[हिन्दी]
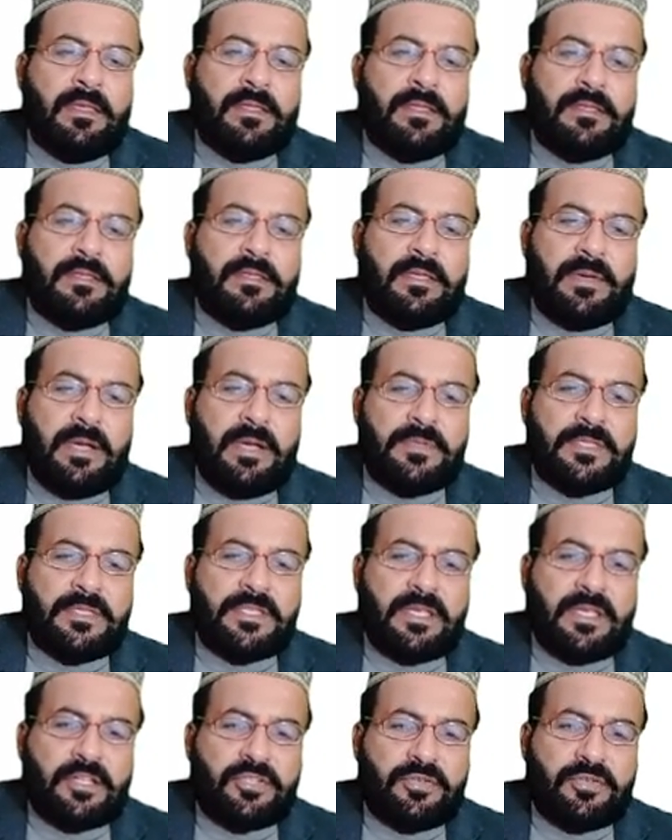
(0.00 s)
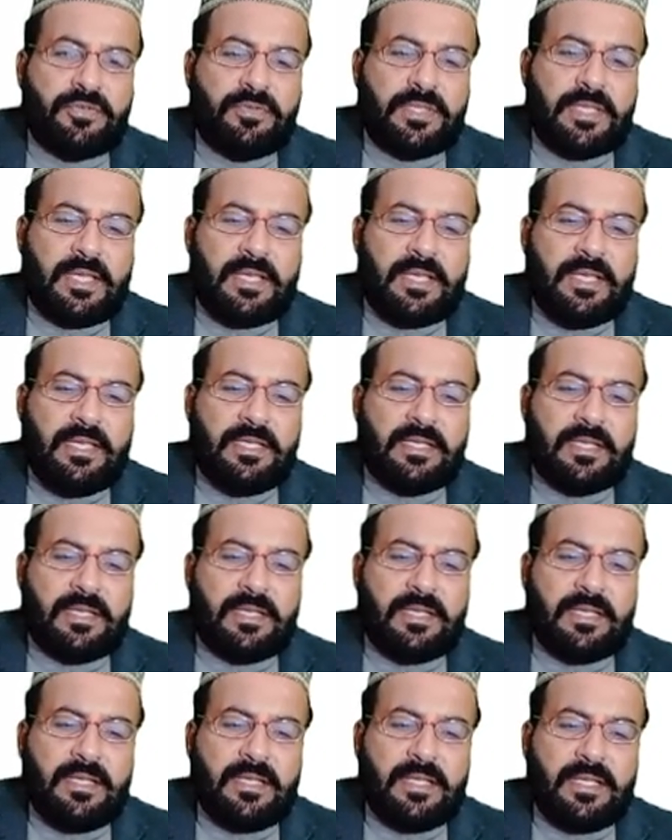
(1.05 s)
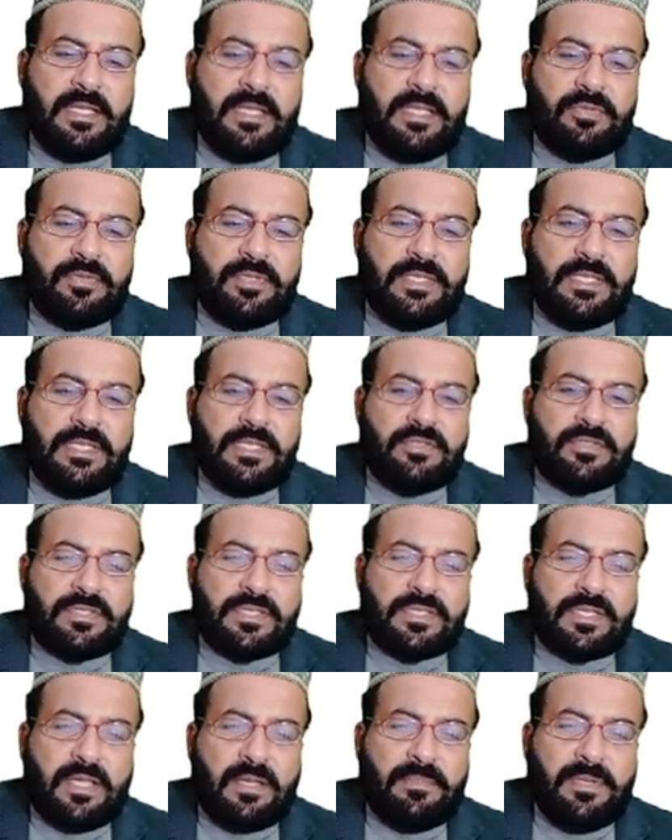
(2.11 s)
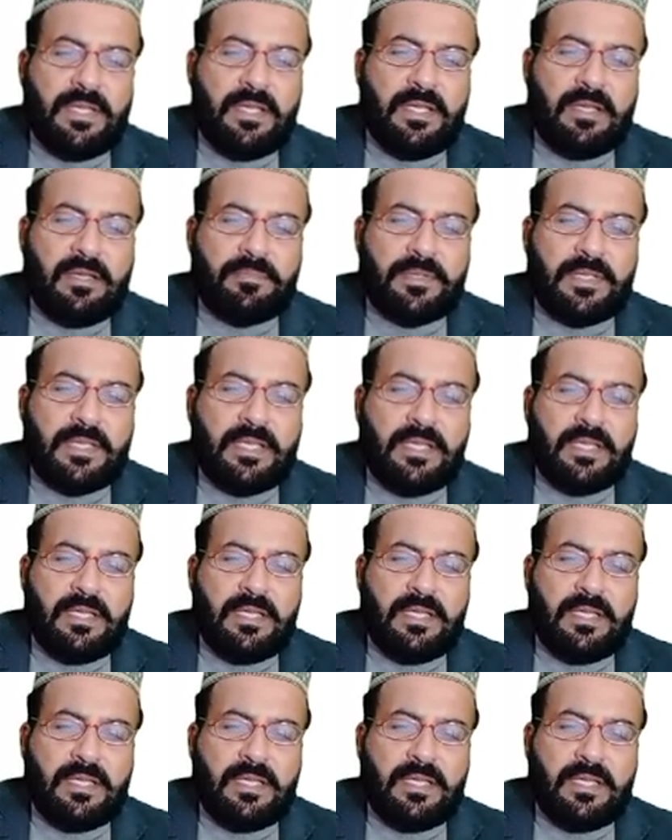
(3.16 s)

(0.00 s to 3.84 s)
जब आप इस नक्श को तहरीर करने लगें तो ये जो सामने आपके